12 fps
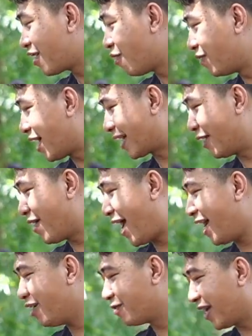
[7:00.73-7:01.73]
cùng là kiểu
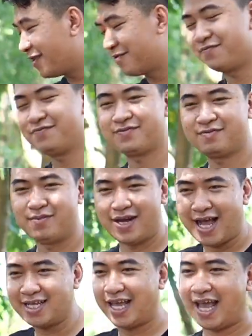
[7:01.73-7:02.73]
hát luôn nhé
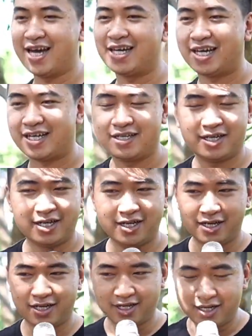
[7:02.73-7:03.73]
mình hát nhẹ hơn nè
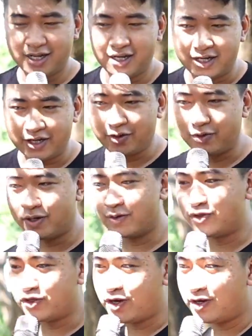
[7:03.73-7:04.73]
yêu
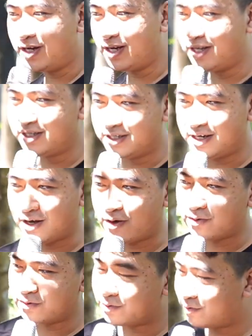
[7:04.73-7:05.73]
nhau cho đến đâu